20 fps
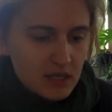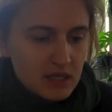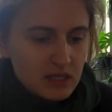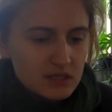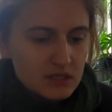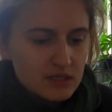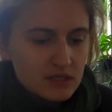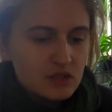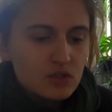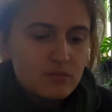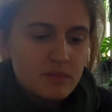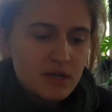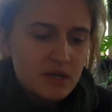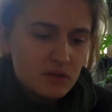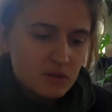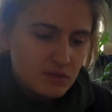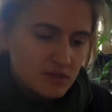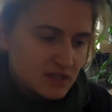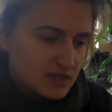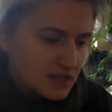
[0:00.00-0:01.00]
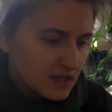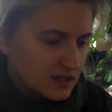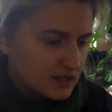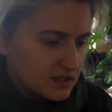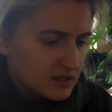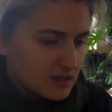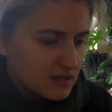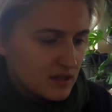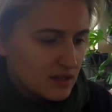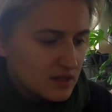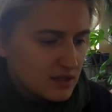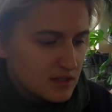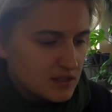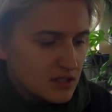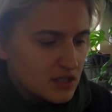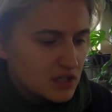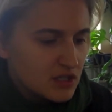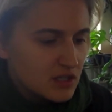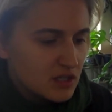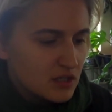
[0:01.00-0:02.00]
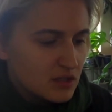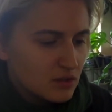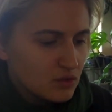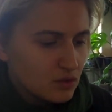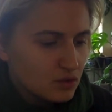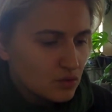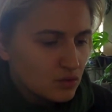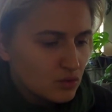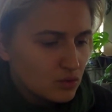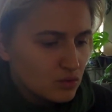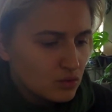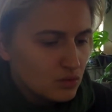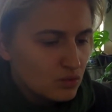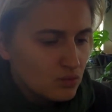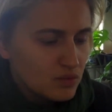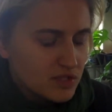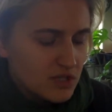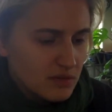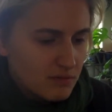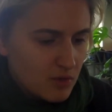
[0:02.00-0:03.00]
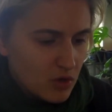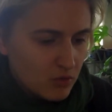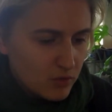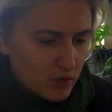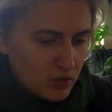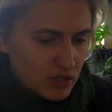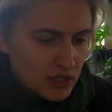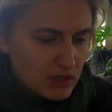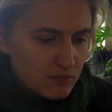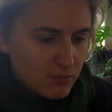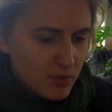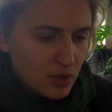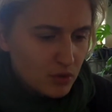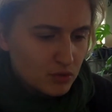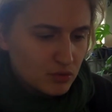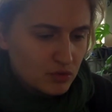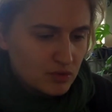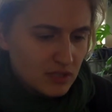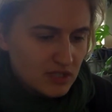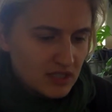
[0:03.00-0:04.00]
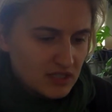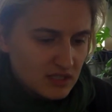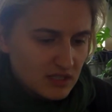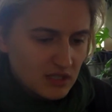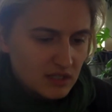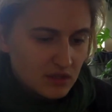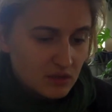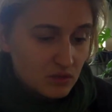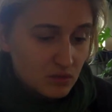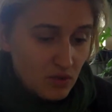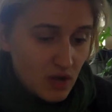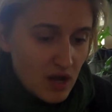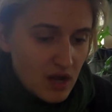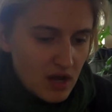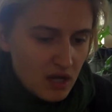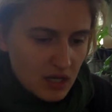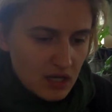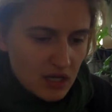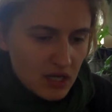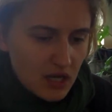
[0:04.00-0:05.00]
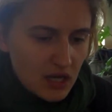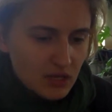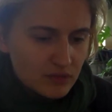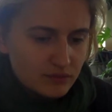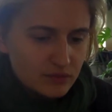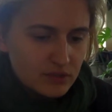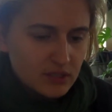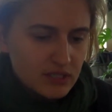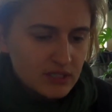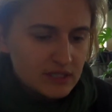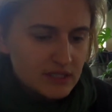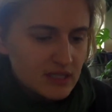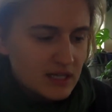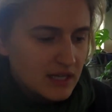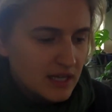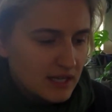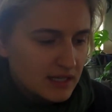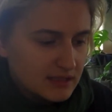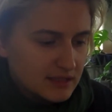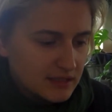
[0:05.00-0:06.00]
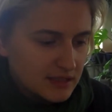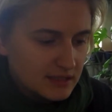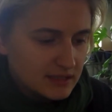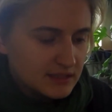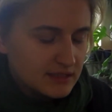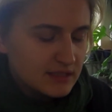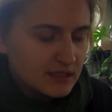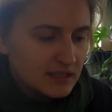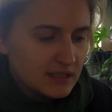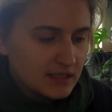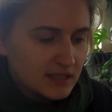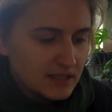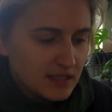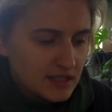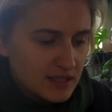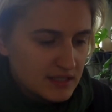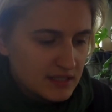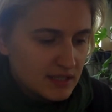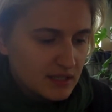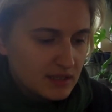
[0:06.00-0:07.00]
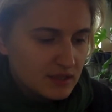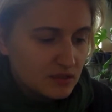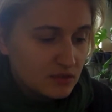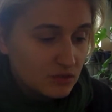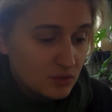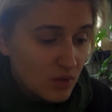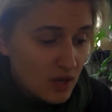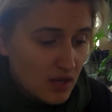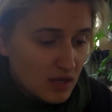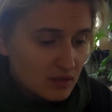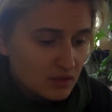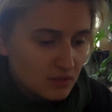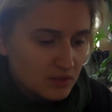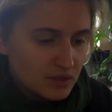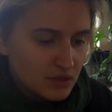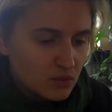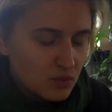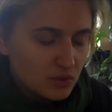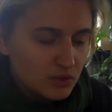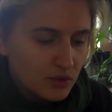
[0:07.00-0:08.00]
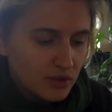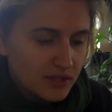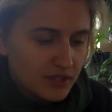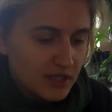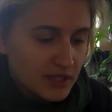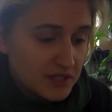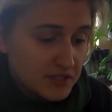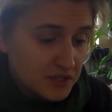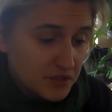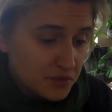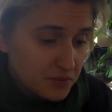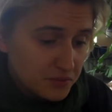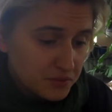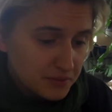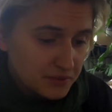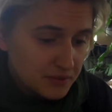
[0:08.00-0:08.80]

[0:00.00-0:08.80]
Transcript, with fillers: Si demain une secte exigeait de tous ses membres qu'ils portent une casquette noire, faudrait-il interdire les casquettes noires dans les cours de récréation